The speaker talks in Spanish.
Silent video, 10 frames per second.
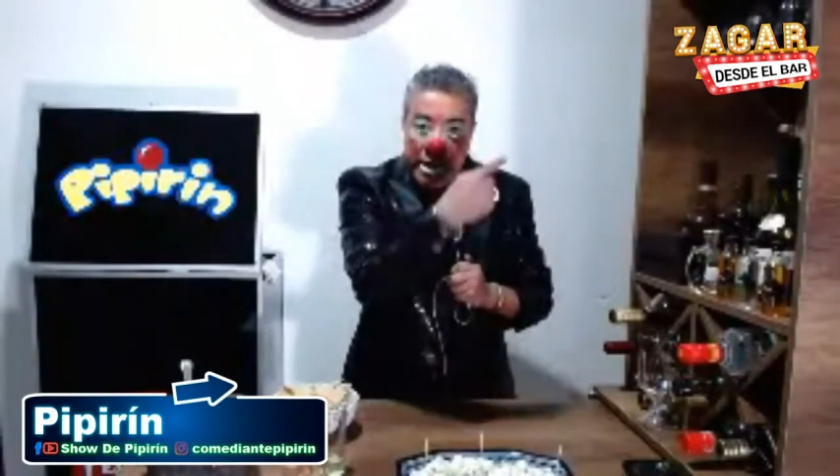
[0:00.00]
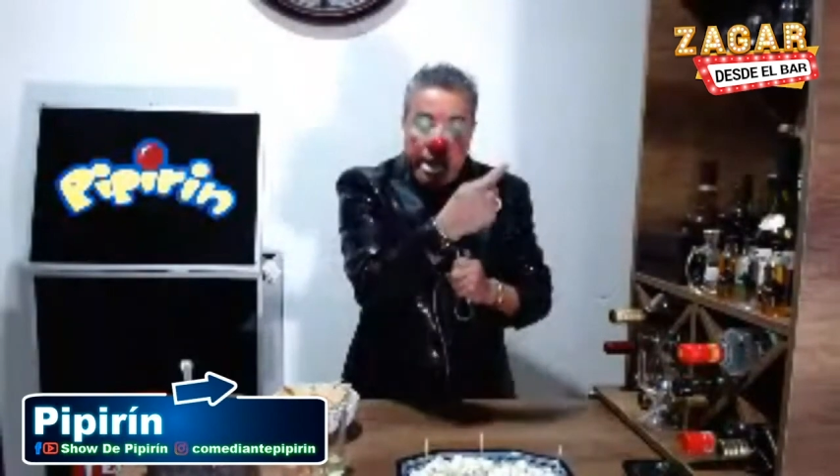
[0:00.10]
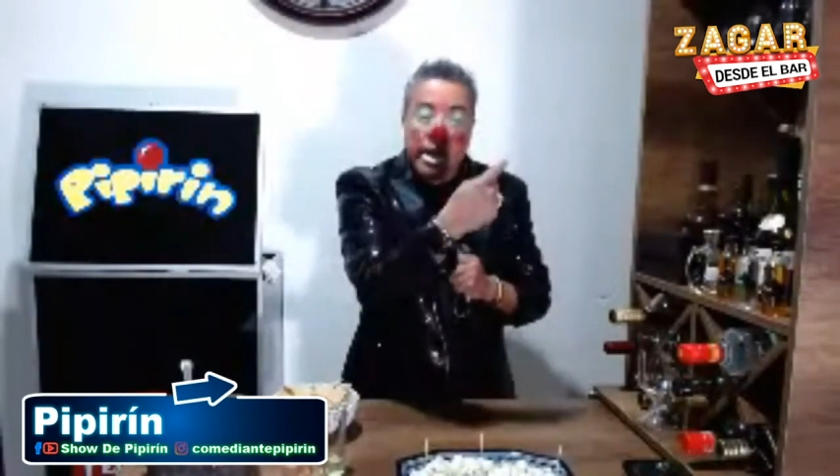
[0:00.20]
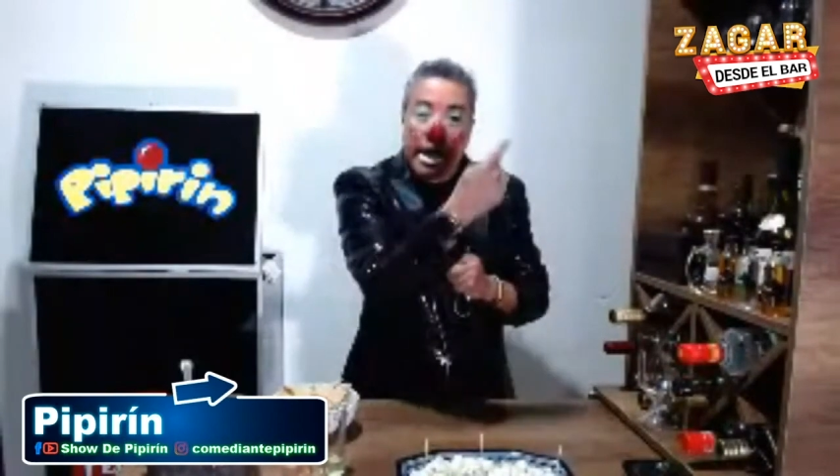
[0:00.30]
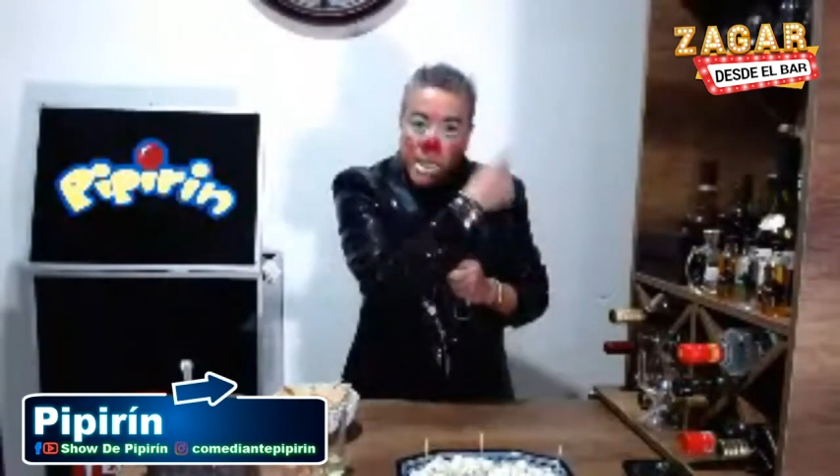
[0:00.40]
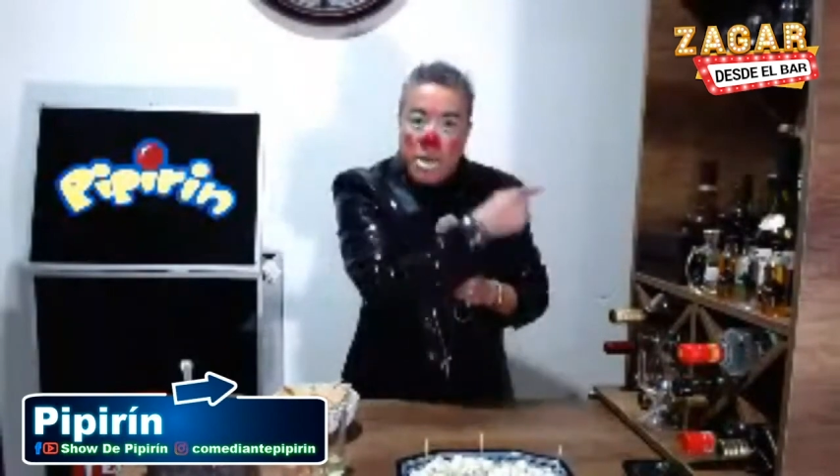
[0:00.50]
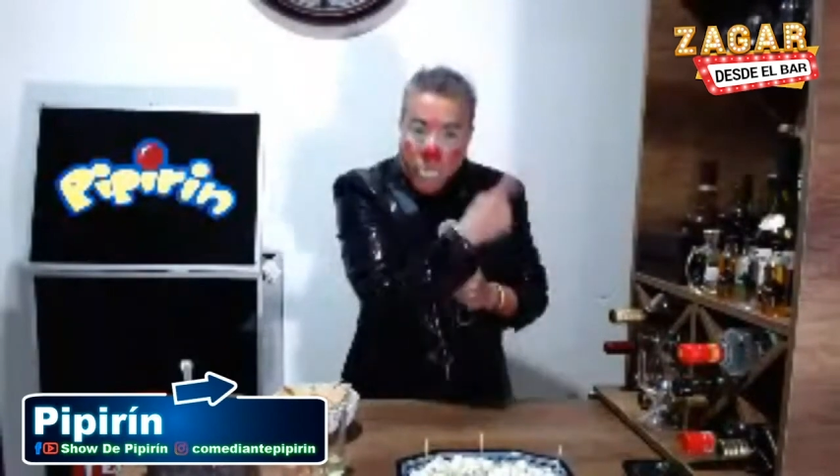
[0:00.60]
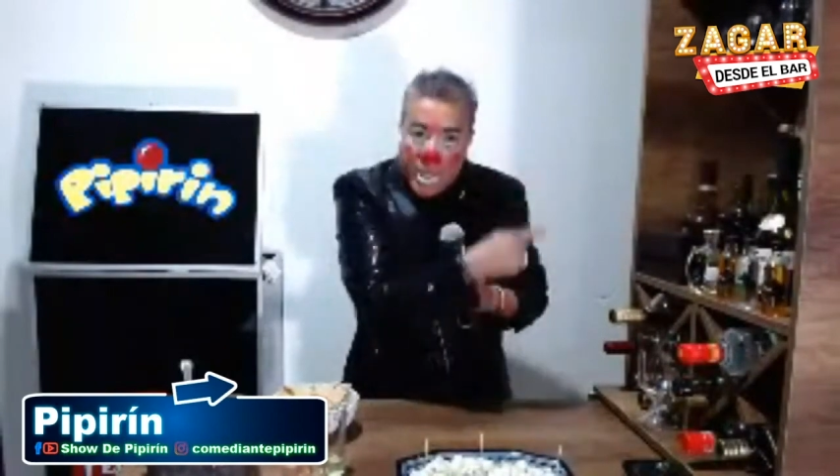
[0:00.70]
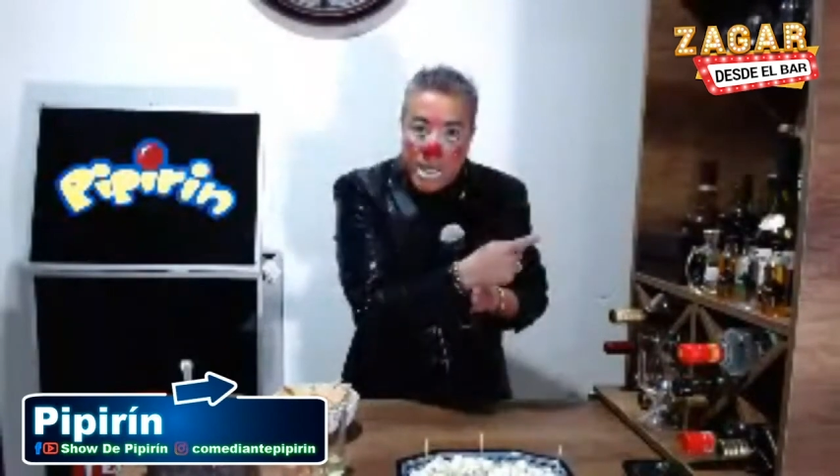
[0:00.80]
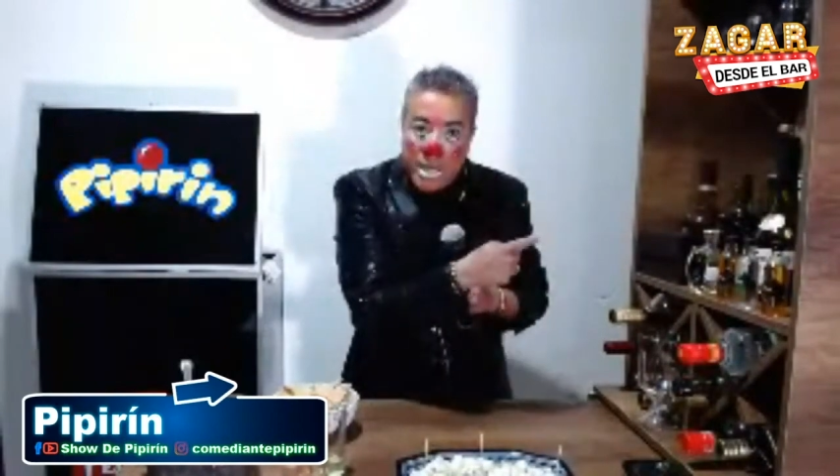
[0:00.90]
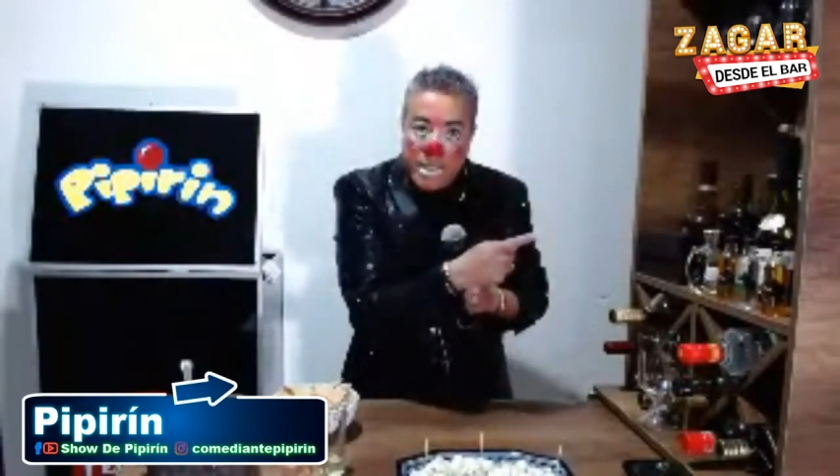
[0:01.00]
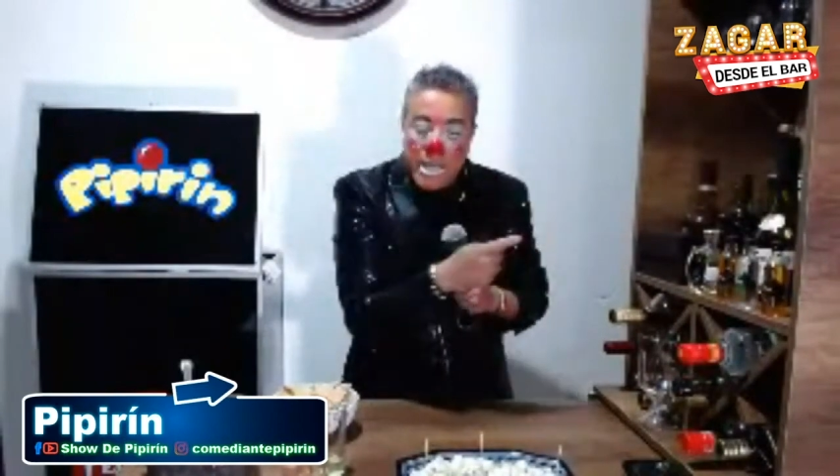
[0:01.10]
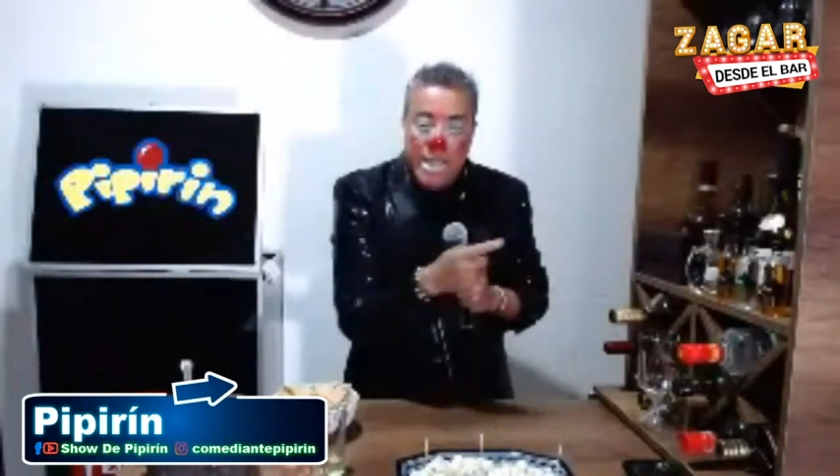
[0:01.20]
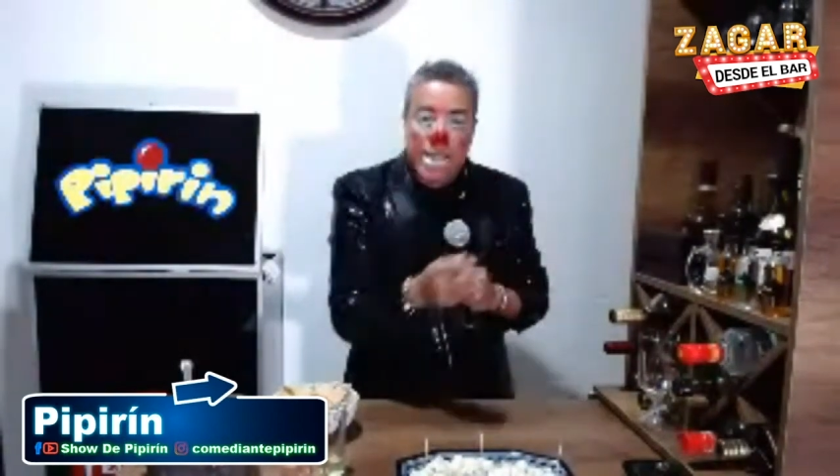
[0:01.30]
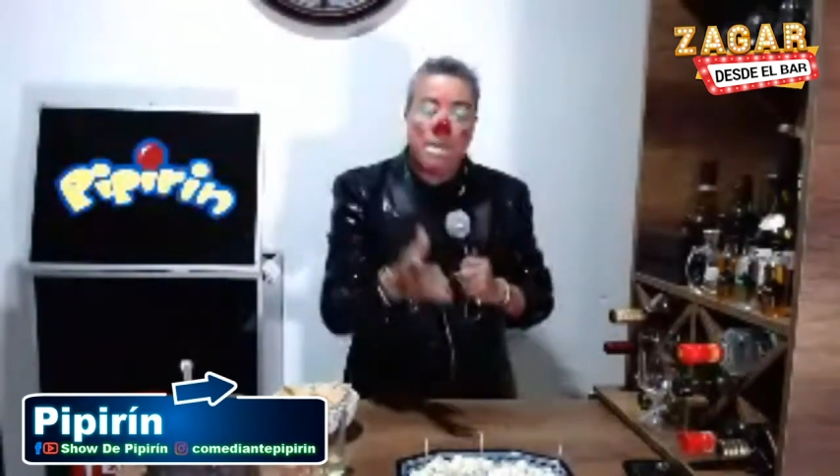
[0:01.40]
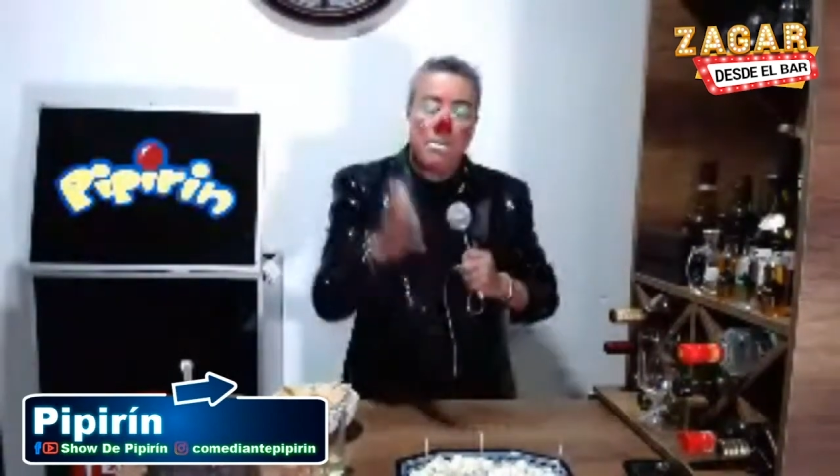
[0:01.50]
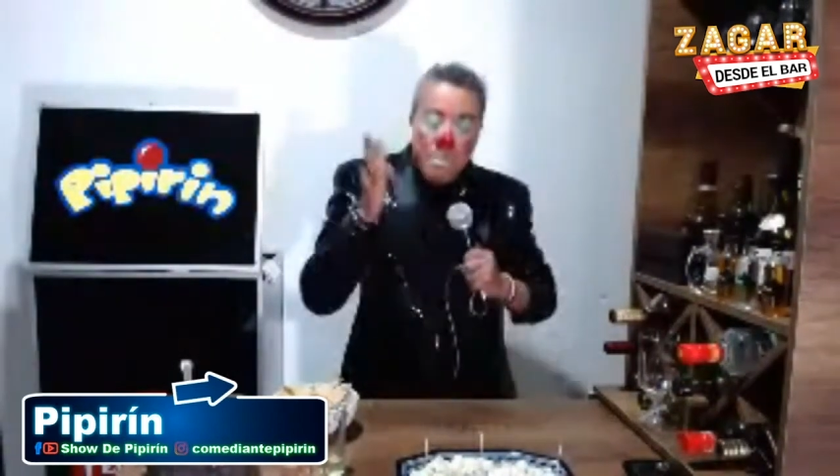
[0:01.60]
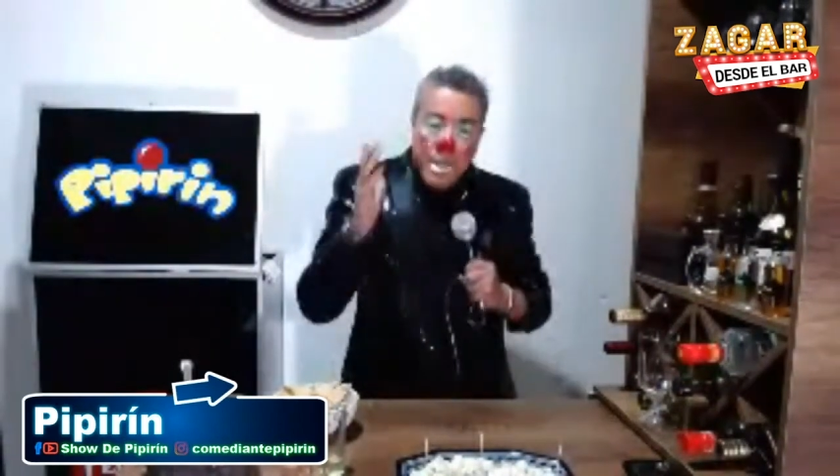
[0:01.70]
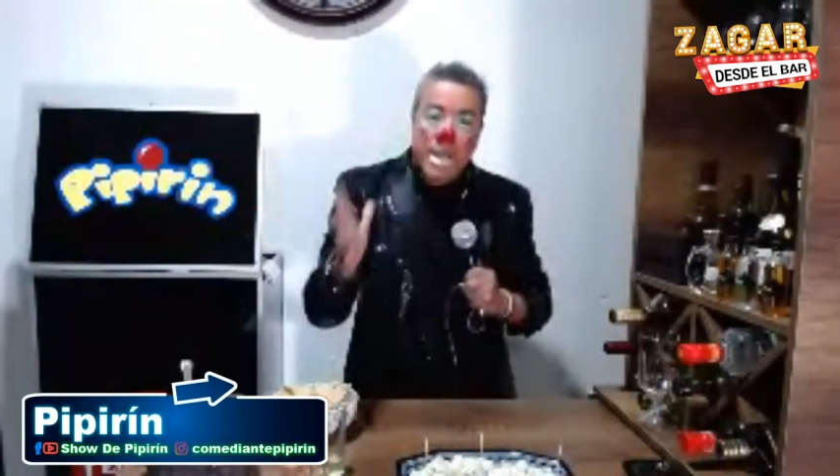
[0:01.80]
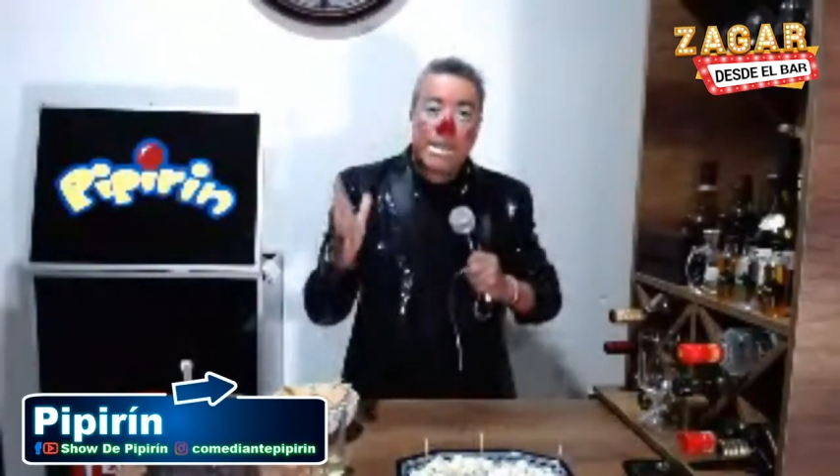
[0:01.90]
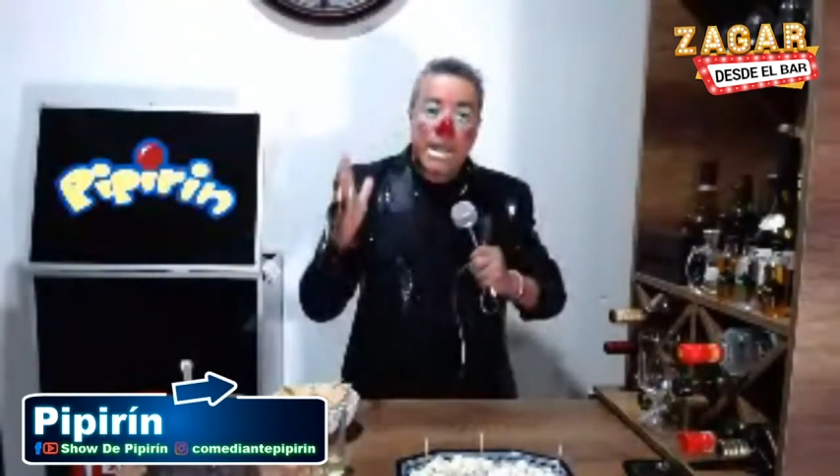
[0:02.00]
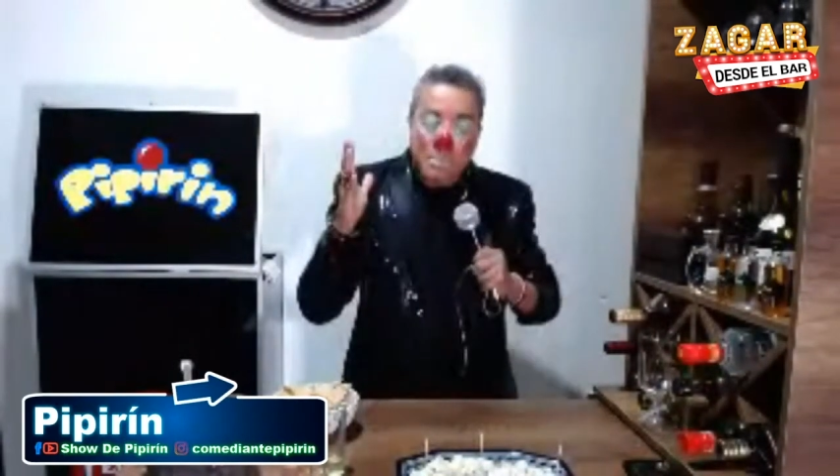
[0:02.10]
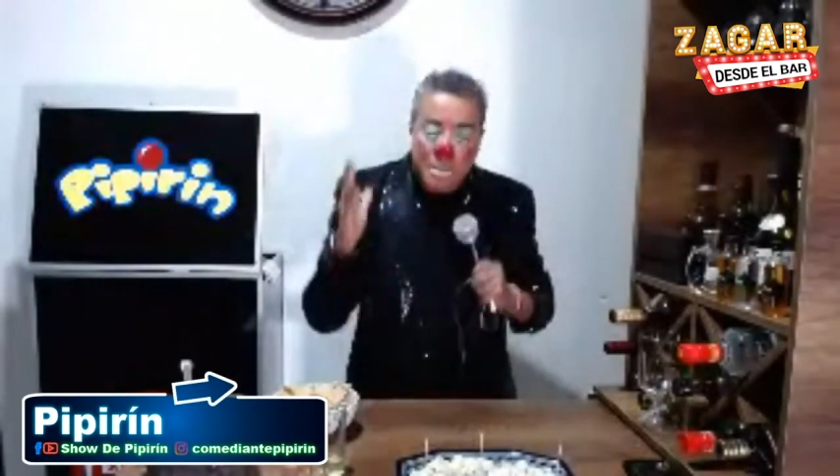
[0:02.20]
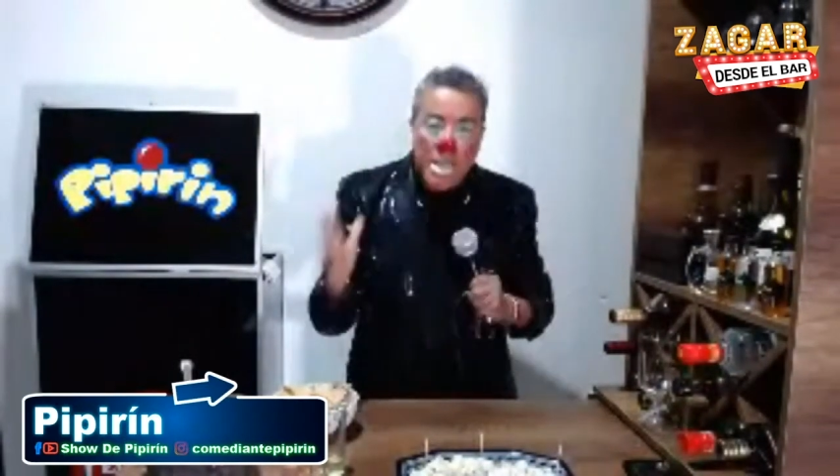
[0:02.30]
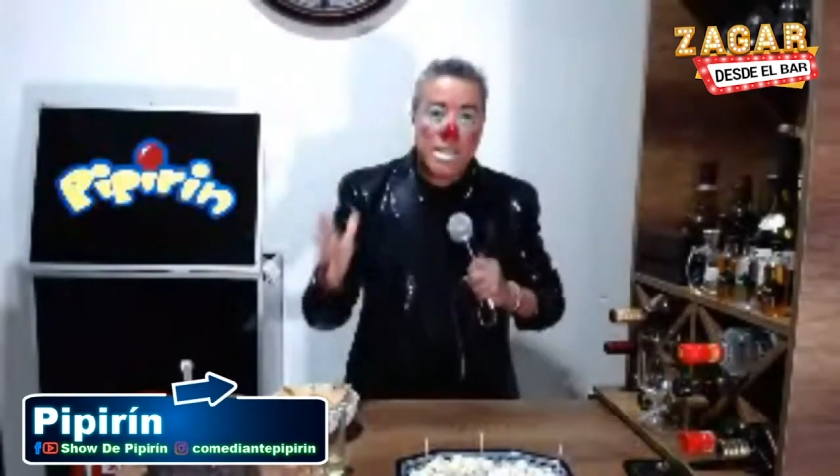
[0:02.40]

chica allá afuera que quiere media